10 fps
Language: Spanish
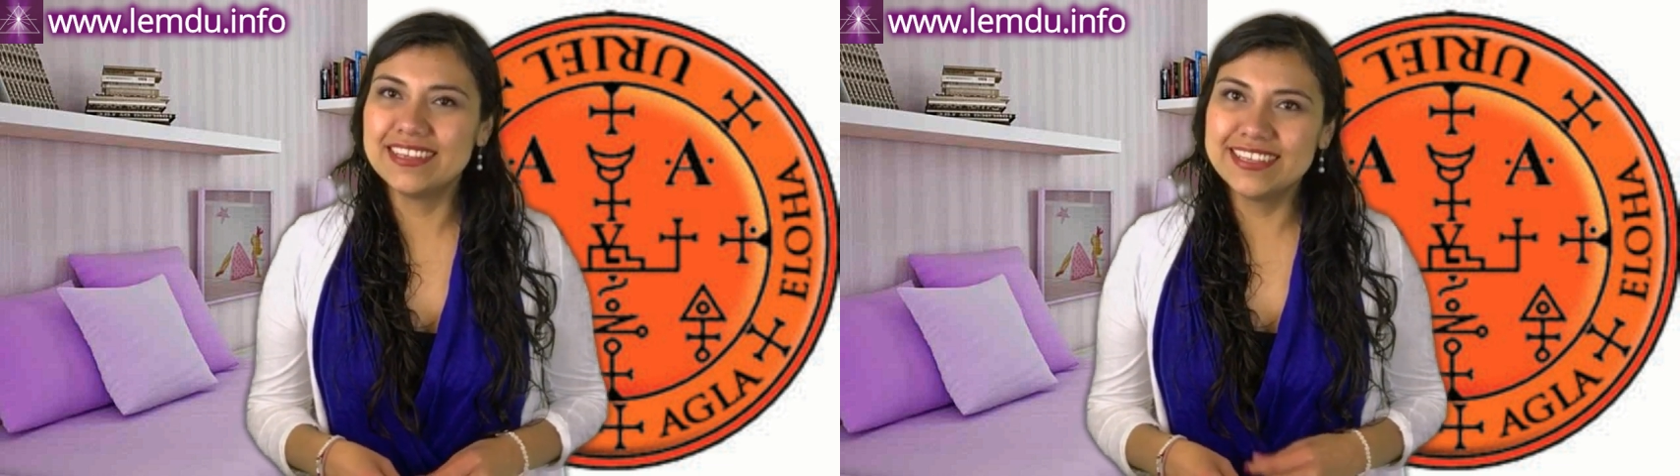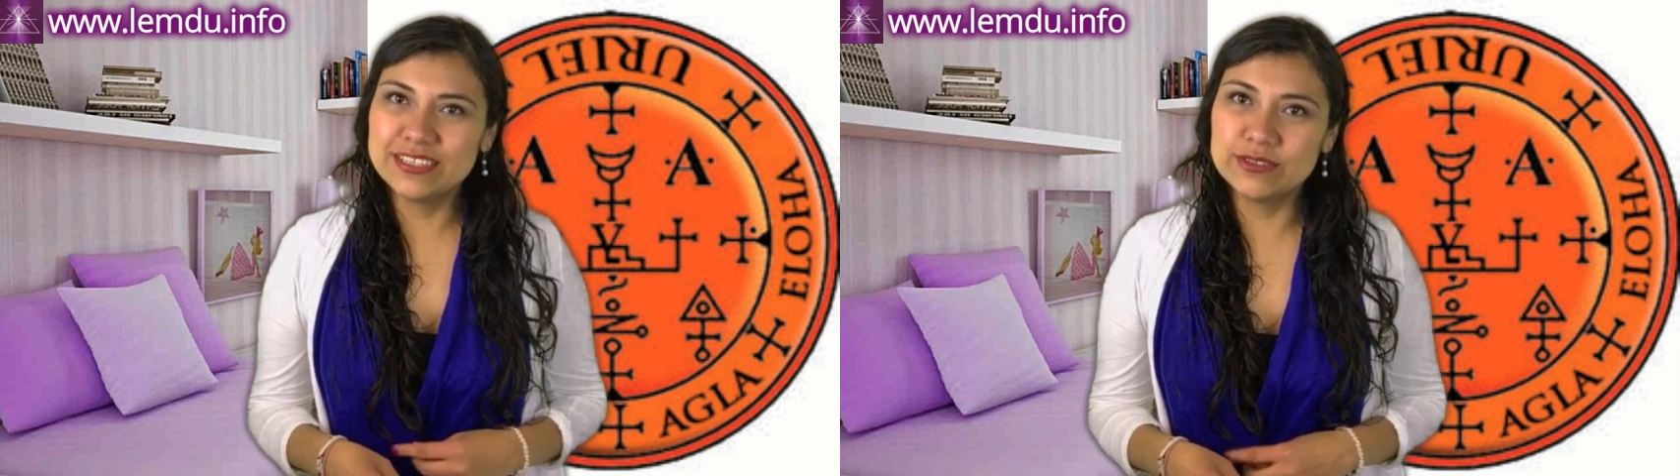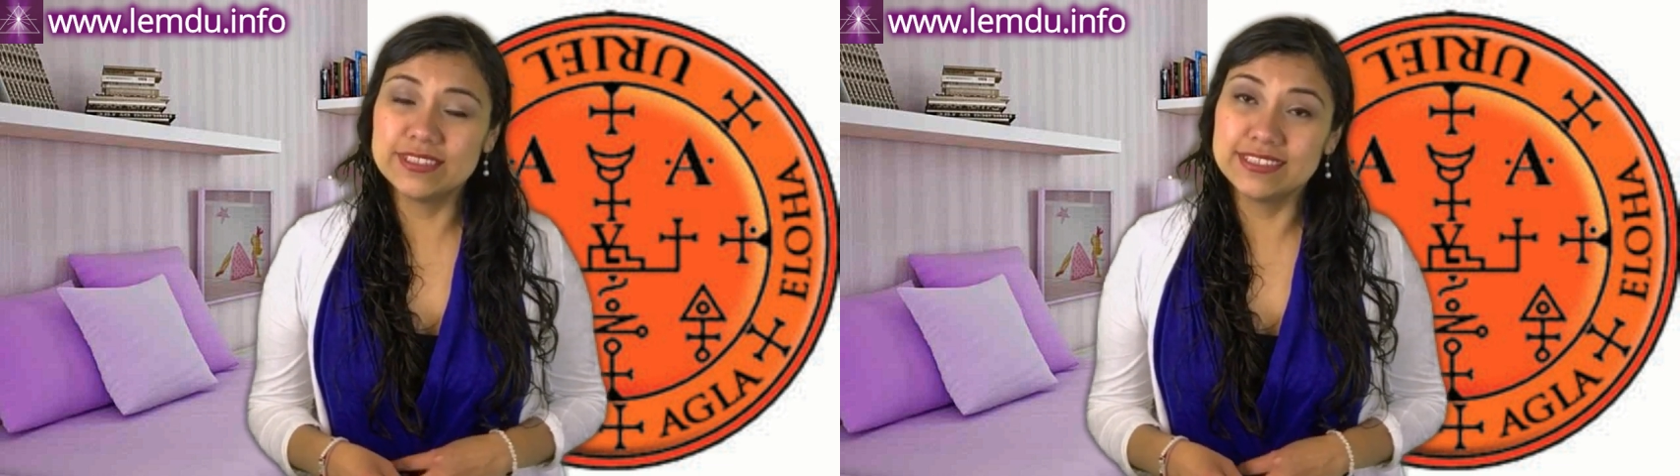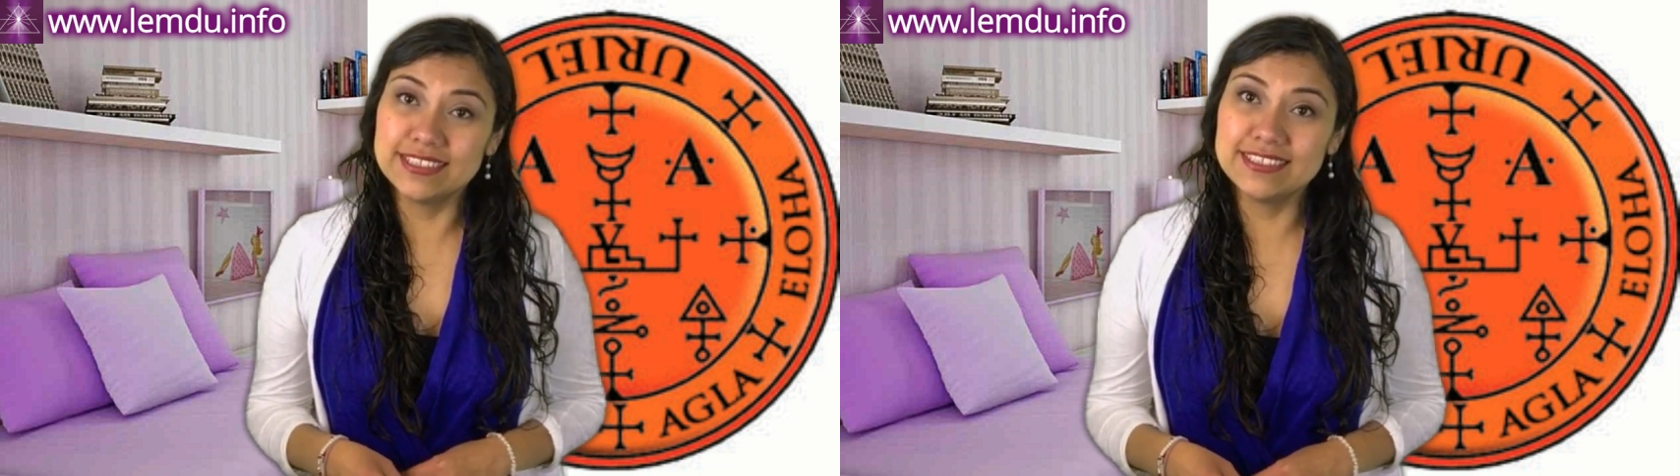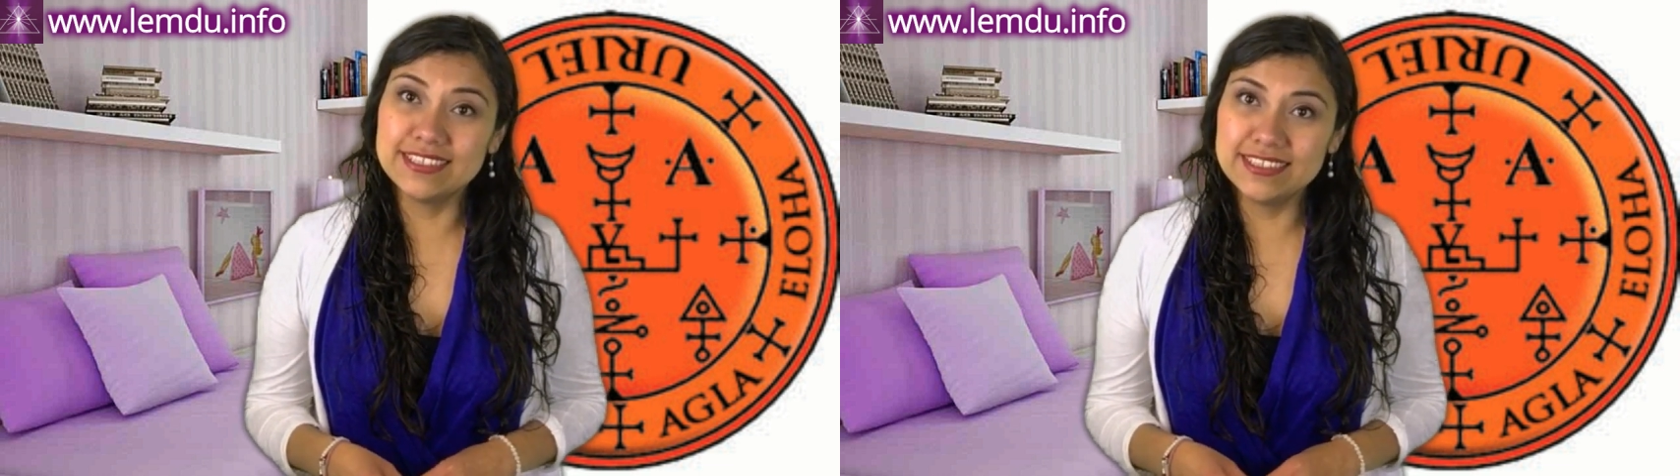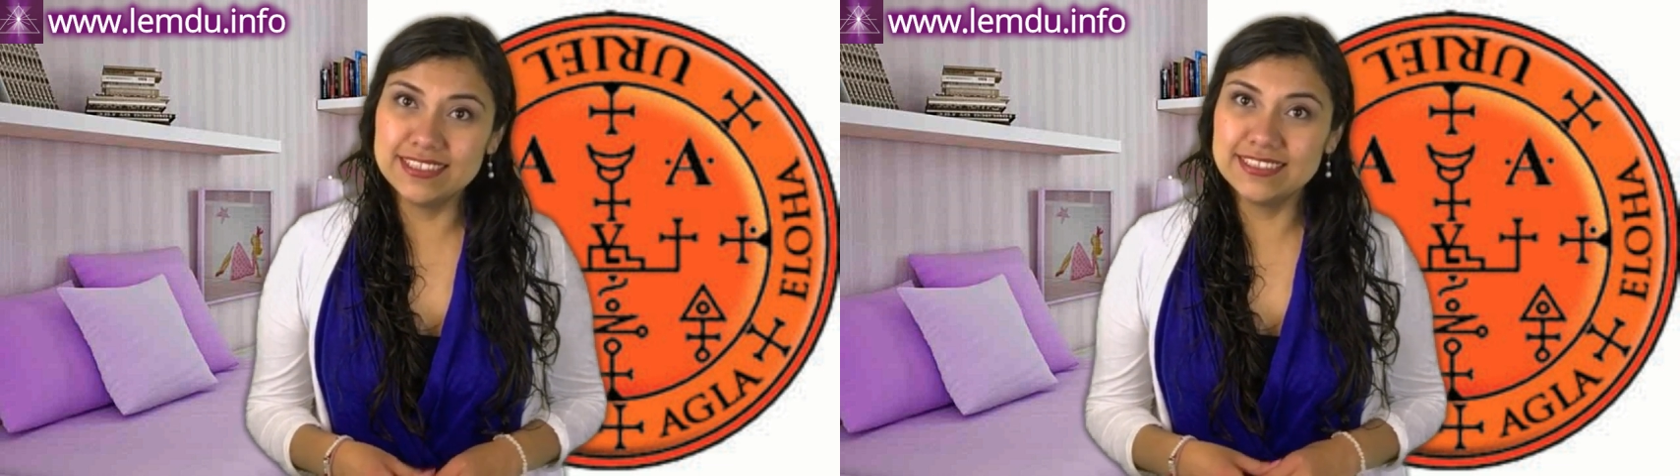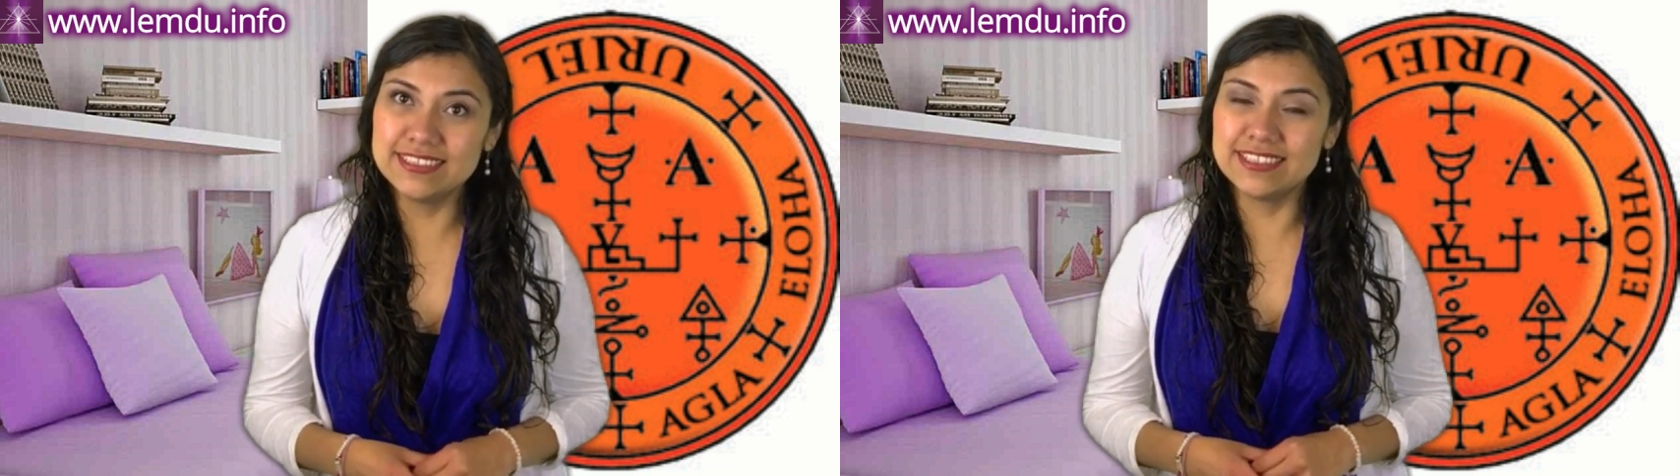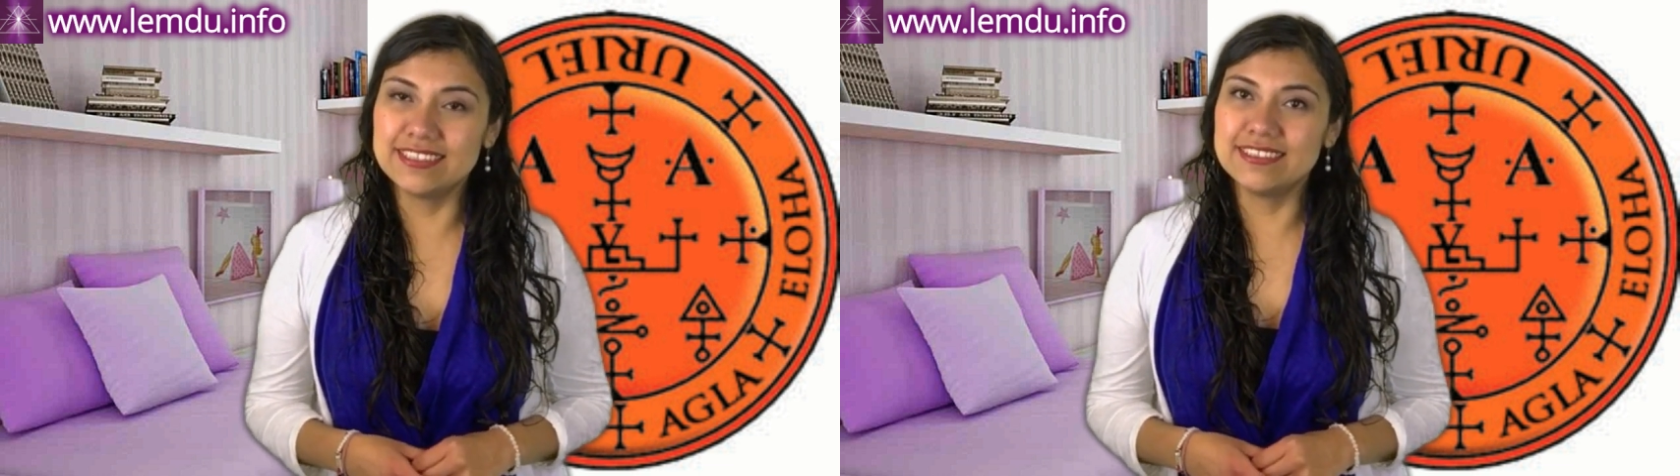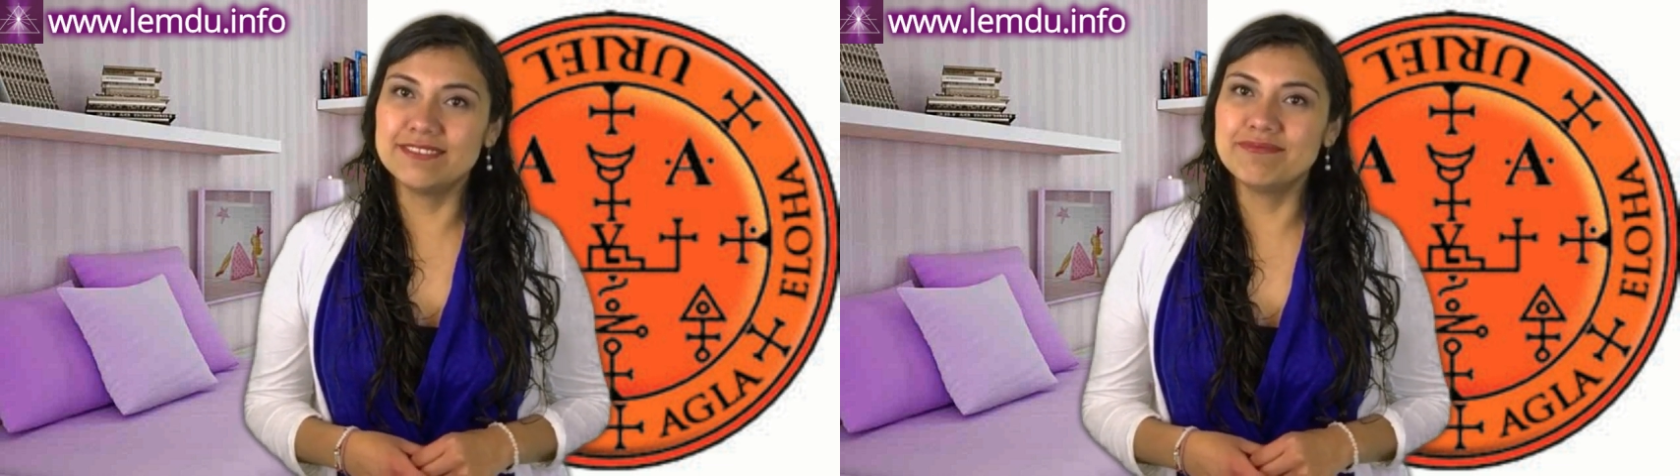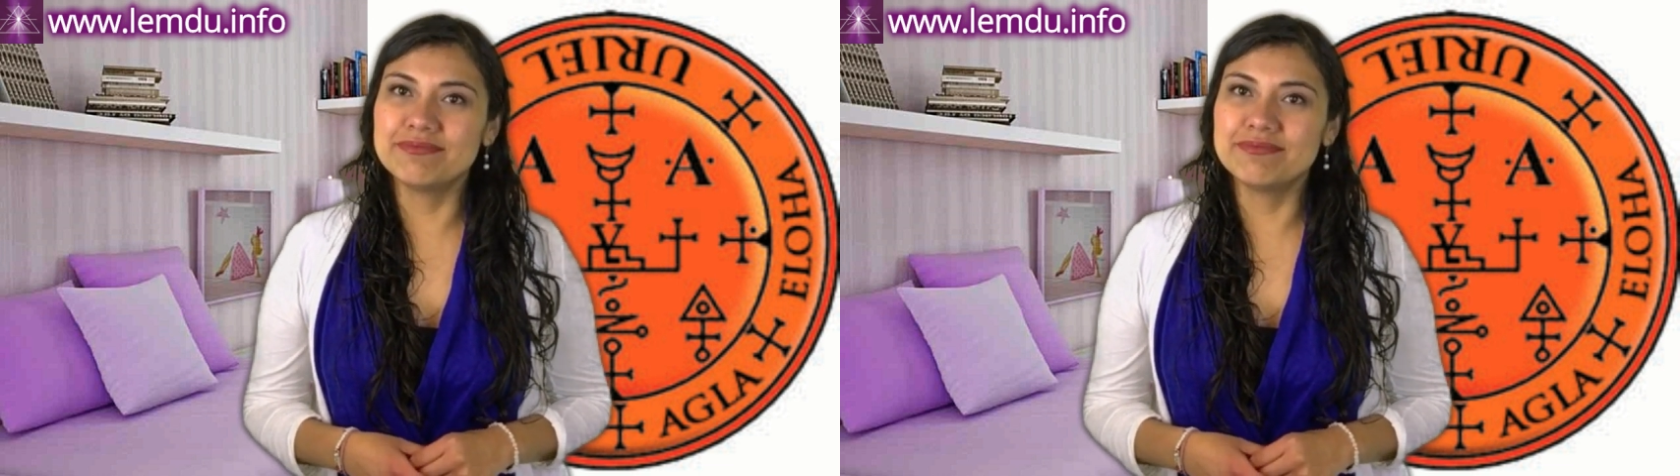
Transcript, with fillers: Y con esta certeza,